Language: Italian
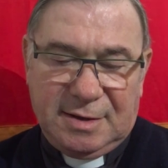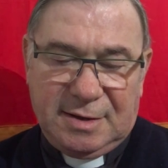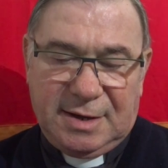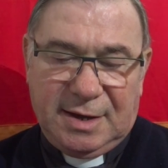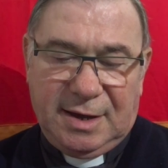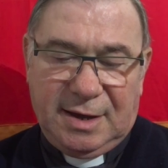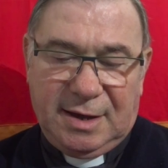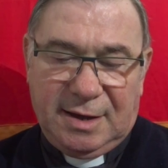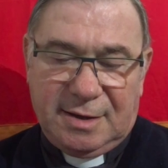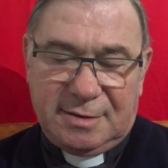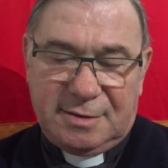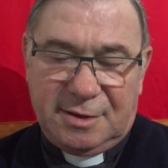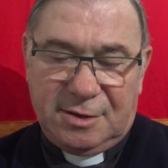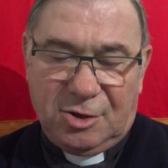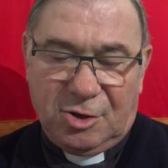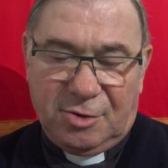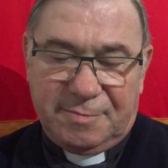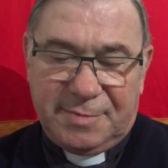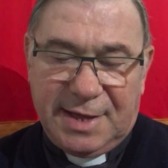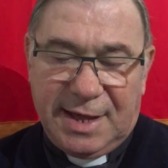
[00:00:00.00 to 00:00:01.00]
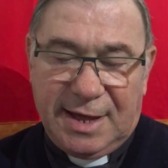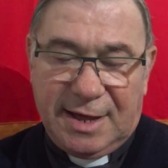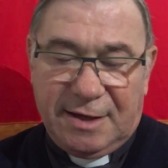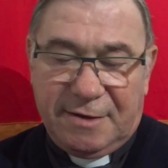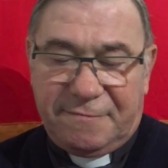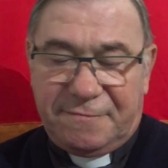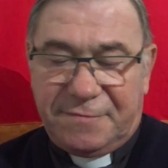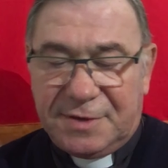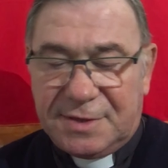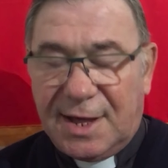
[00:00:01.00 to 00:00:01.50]
che Dio mi ha
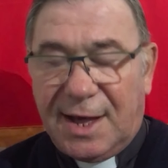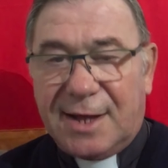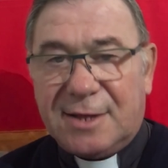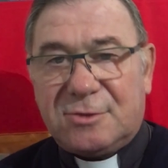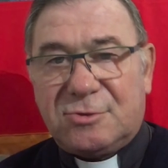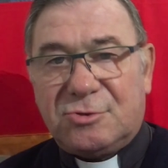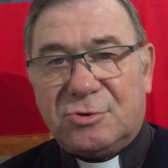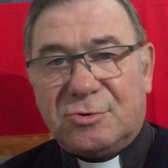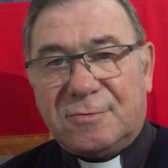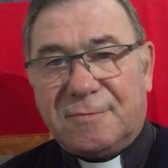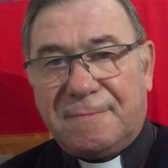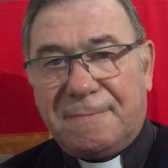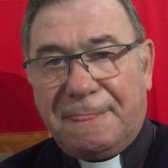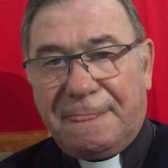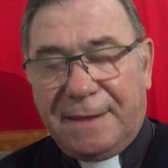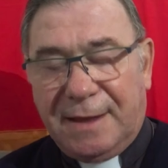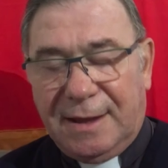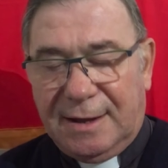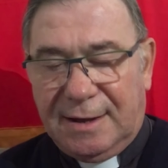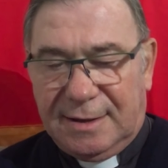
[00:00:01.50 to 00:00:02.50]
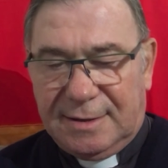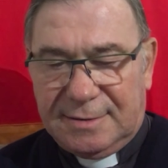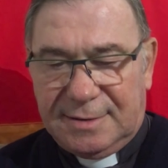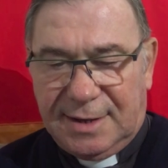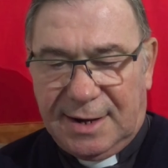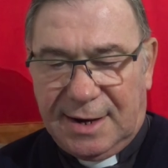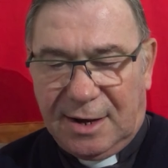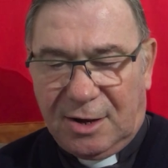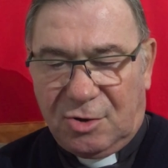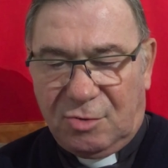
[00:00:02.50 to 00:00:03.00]
affidato
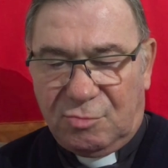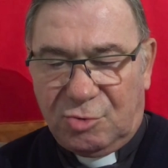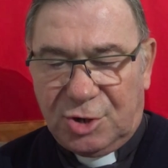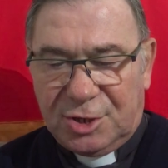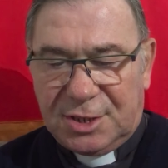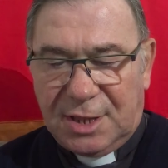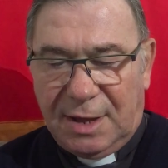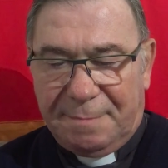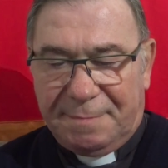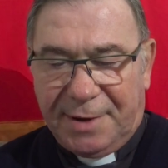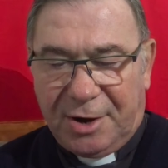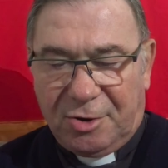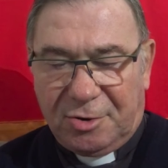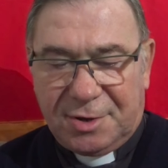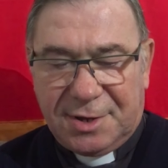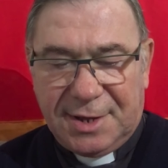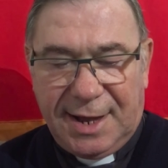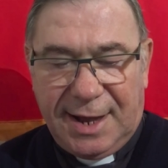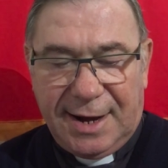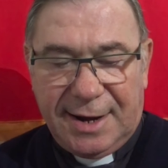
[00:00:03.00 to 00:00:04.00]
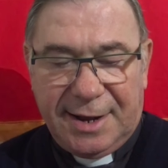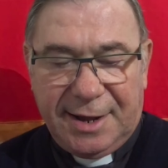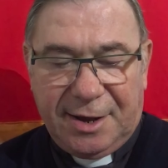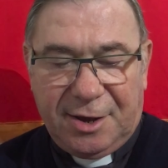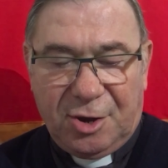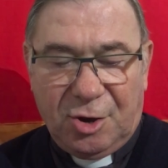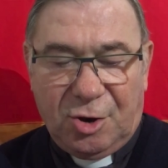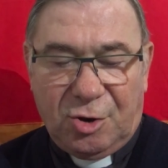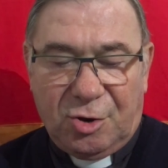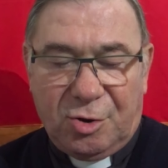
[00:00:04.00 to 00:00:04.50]
nella comunità parrocchiale
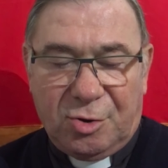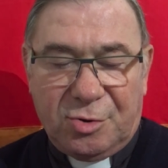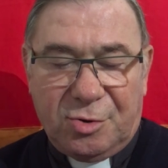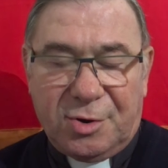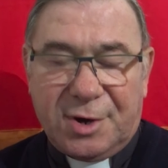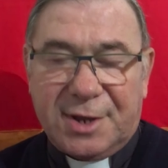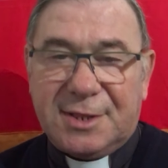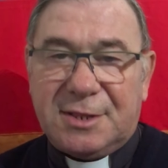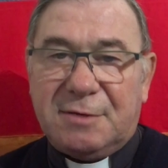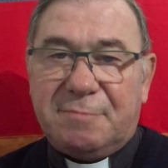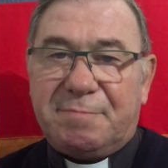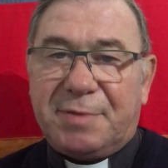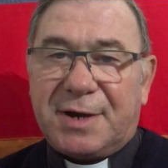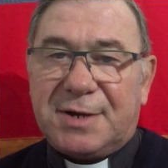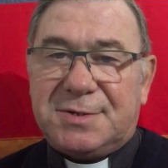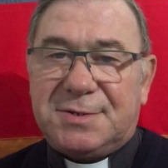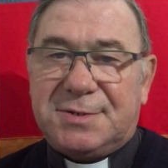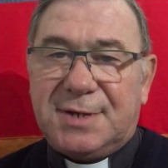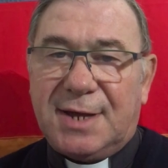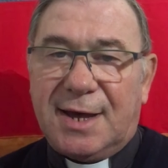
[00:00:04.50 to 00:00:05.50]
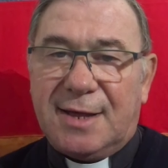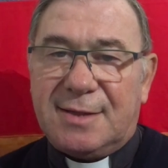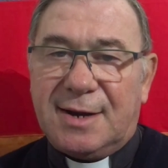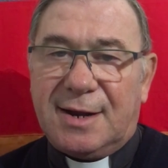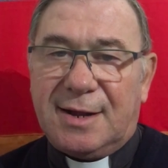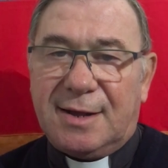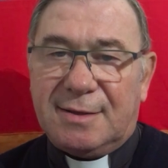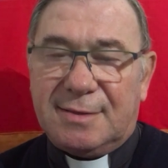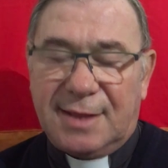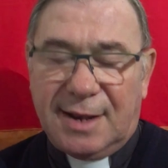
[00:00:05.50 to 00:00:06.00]
che ho l'onore di
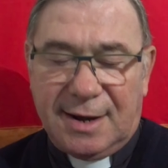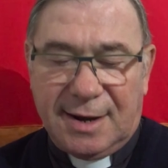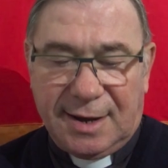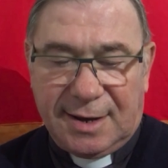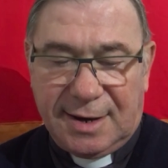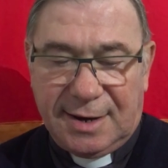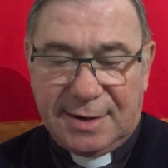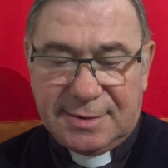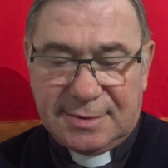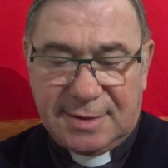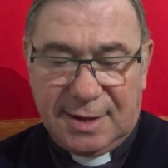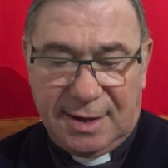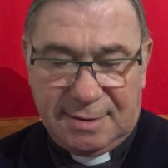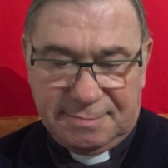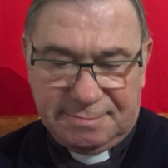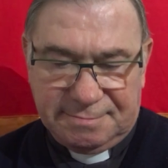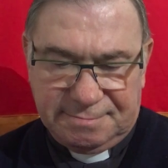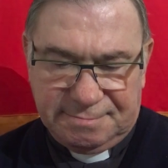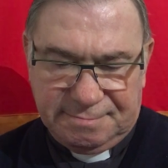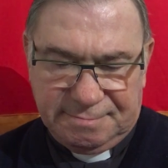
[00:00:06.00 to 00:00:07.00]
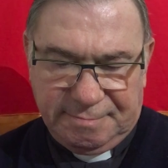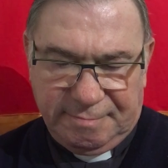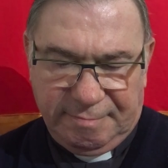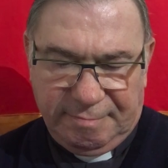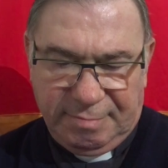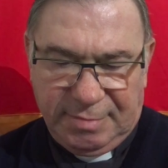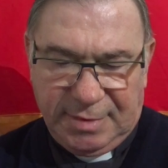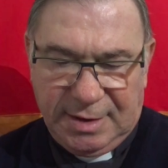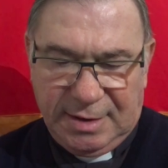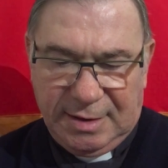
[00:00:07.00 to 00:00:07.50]
presiedere nella carità.
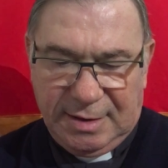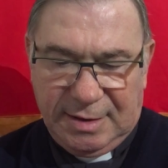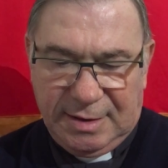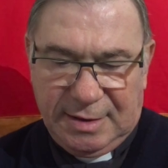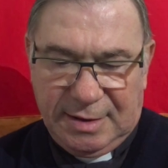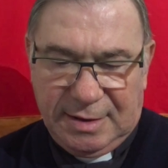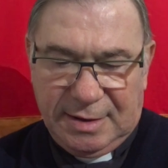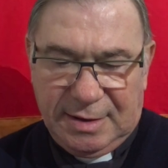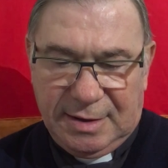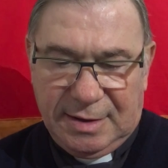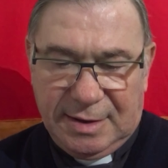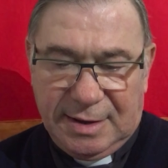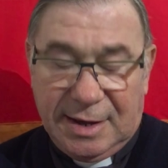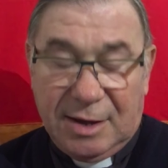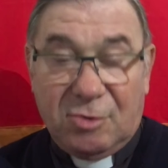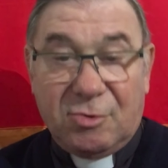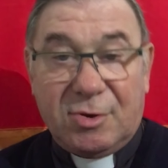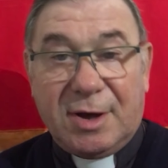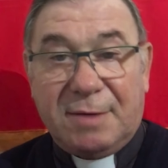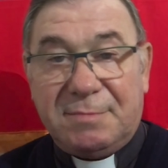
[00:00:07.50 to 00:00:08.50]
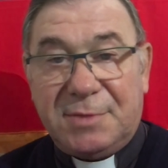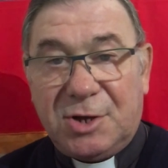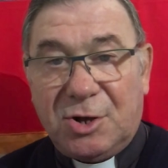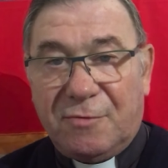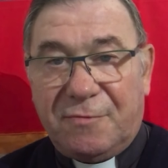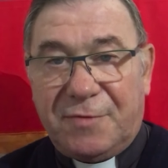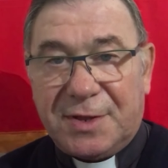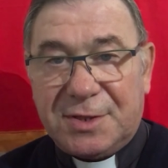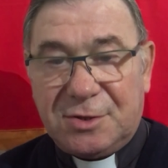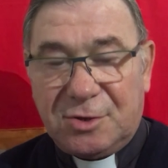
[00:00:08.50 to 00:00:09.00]
È un cammino
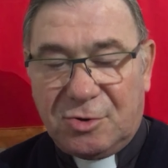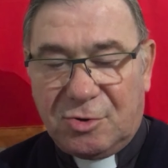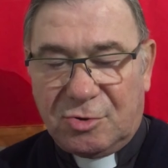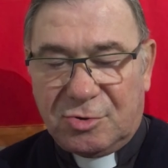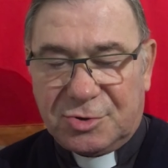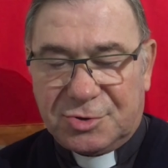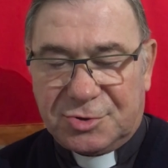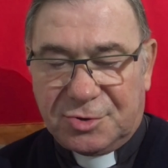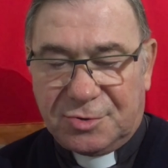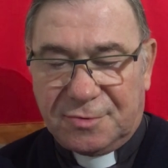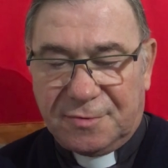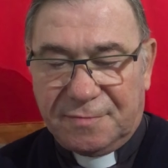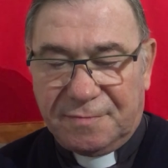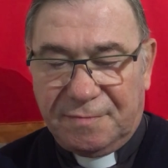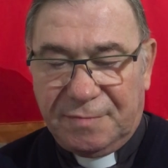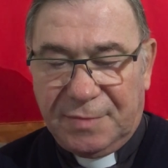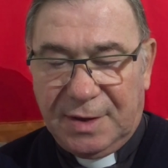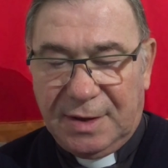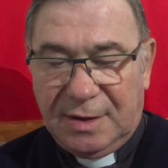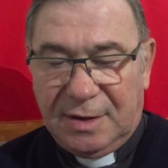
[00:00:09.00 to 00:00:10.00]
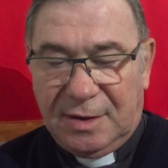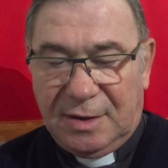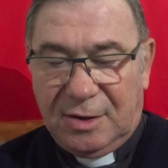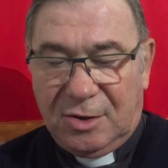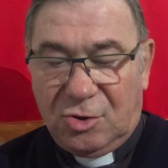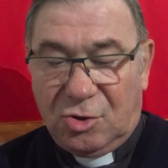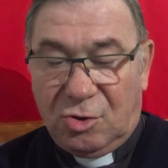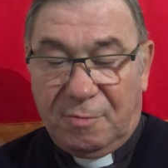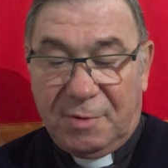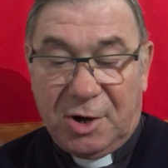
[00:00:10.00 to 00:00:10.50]
faticoso,
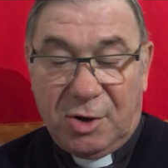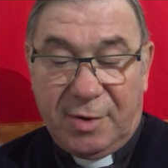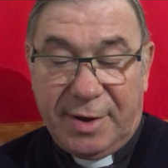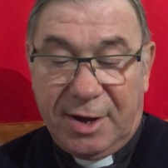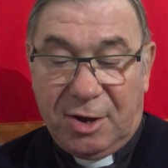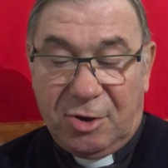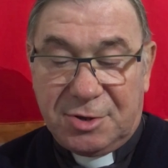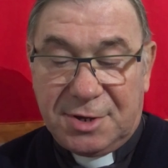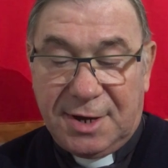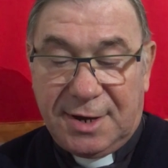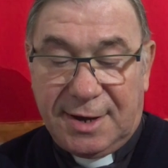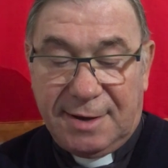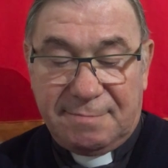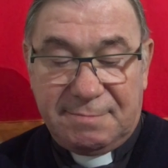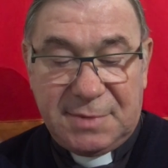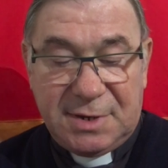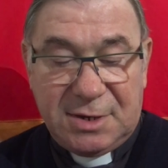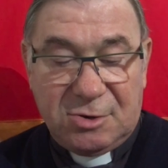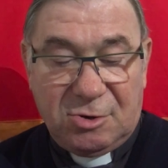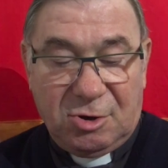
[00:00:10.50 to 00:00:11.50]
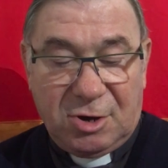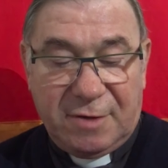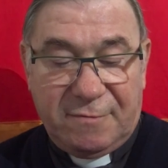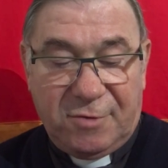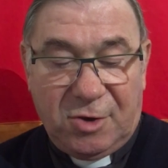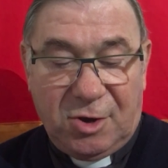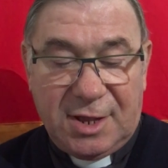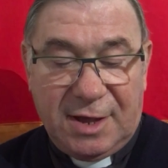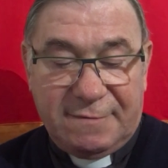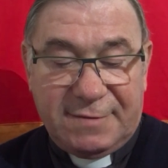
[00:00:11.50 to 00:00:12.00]
come lo è ogni cammino che
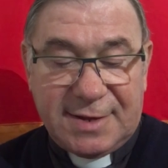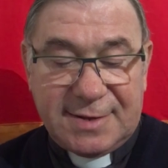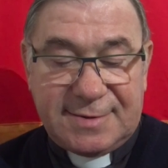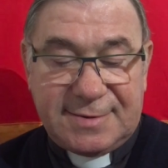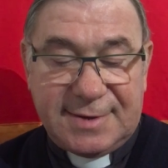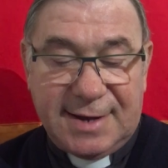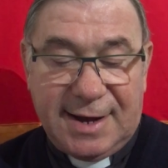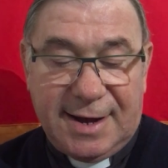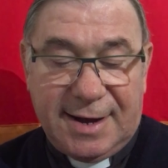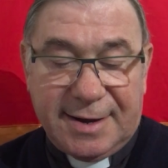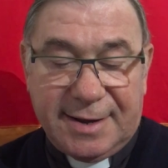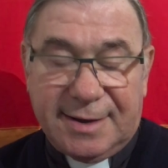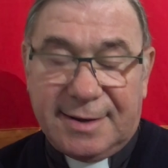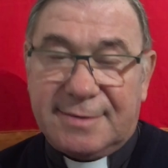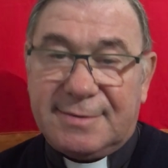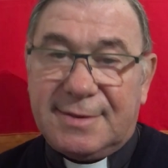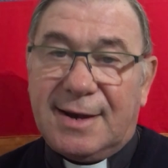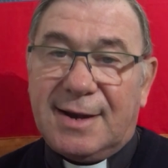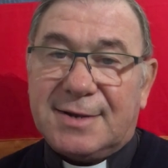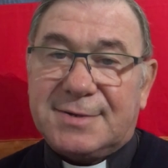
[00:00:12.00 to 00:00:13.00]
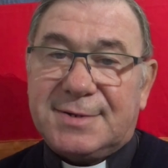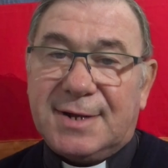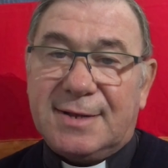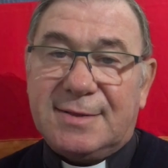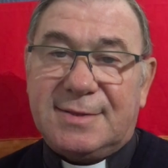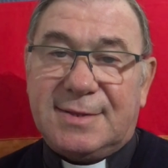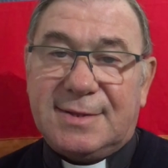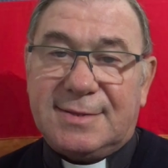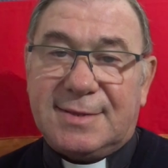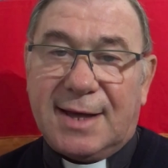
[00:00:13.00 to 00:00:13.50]
voglia avanzare nella
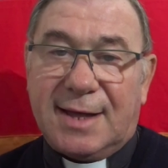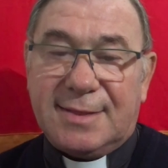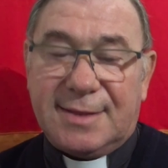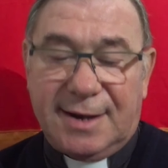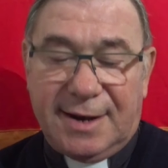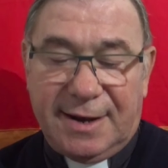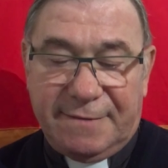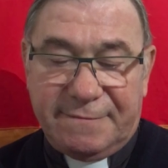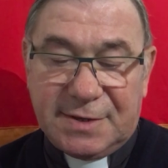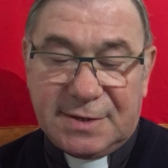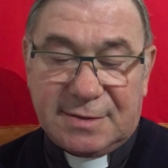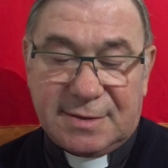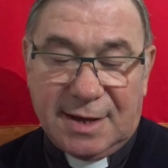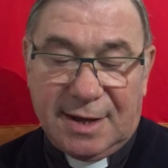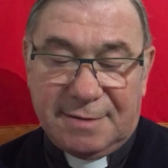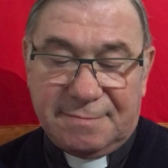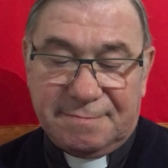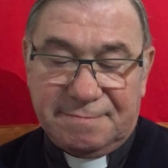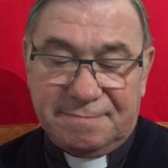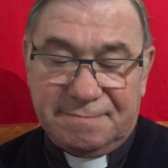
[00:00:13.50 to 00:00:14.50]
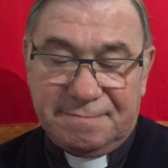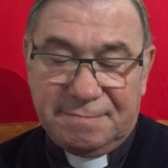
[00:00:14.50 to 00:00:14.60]
santità della vita,